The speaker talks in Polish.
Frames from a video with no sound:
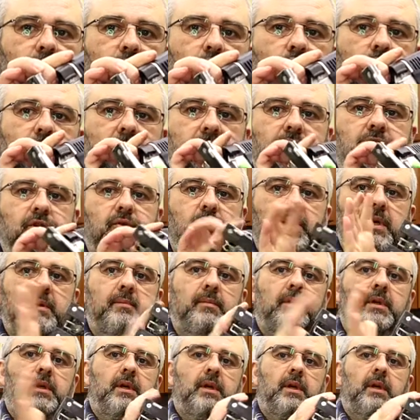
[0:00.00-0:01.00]
tłumaczyłem,
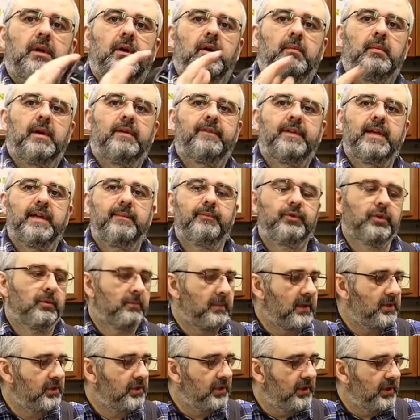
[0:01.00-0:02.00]
omawiałem tą
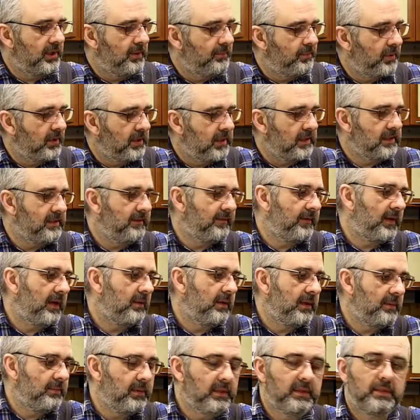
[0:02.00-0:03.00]
maszynę i
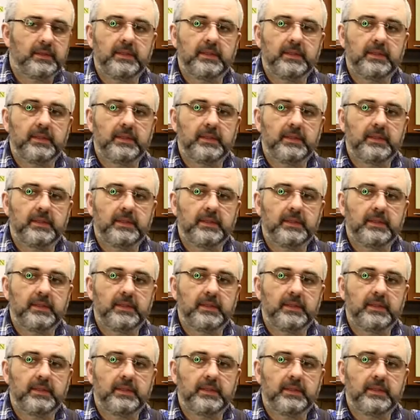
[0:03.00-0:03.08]
pokazywałem